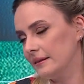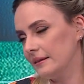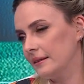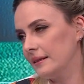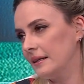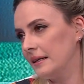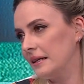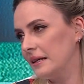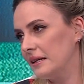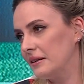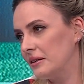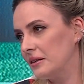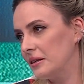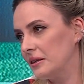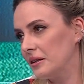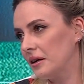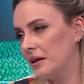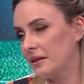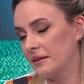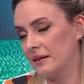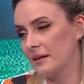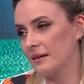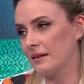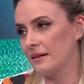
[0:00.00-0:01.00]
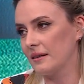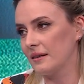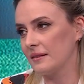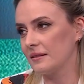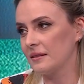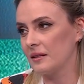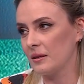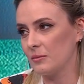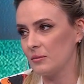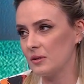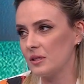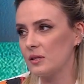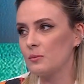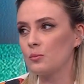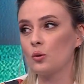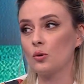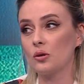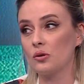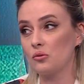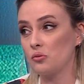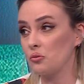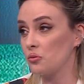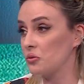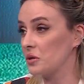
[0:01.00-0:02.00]
E, evet. Adana
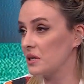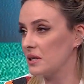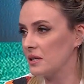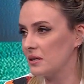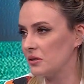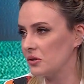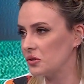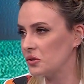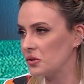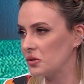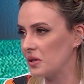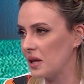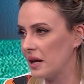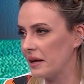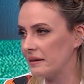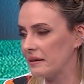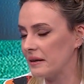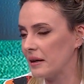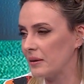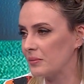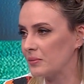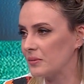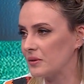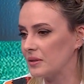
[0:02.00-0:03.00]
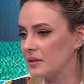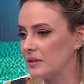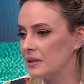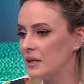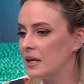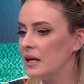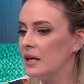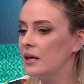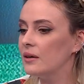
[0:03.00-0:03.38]
Demirspor'a çok iyi işler yaptı.